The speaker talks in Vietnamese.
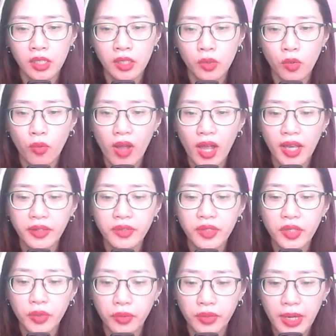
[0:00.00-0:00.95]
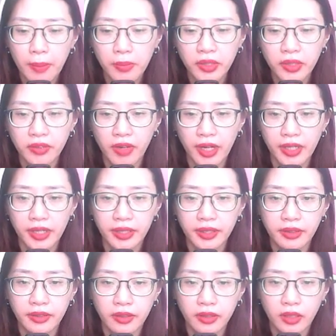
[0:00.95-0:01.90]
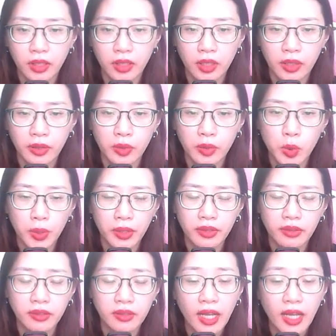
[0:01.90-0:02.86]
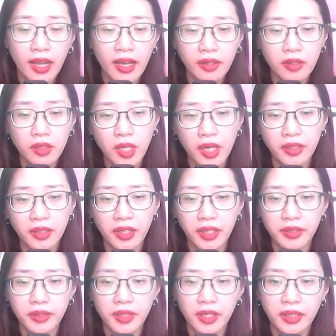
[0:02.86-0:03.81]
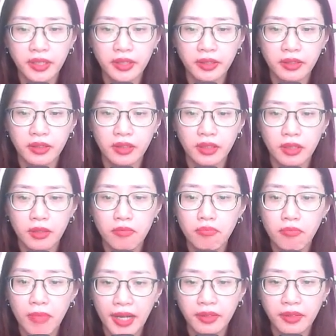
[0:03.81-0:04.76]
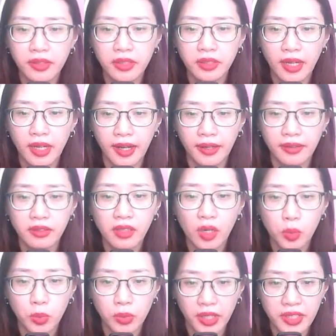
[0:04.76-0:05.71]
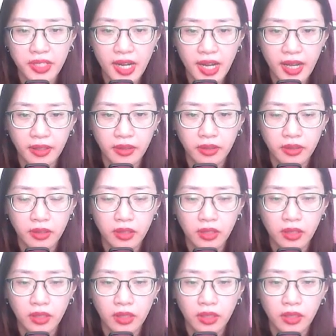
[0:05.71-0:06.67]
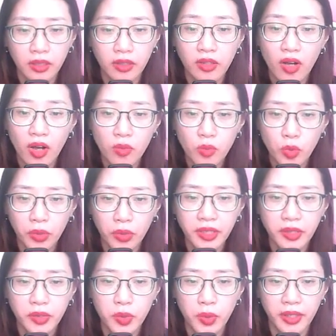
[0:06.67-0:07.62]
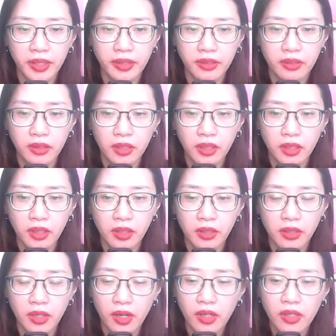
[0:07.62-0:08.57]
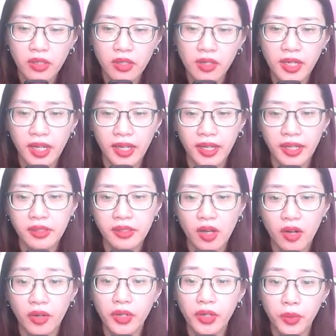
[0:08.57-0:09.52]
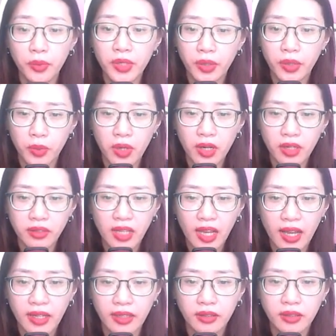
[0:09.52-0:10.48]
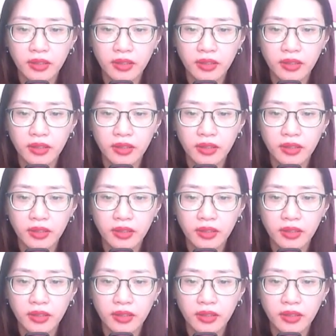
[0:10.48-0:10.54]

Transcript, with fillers: Qua nhiều năm như vậy, chuyện ta có thể nghĩ tới, mặt chưa hẳn không nghĩ ra. Có một ít chuyện, nó có lẽ còn hiểu nhiều hơn ta.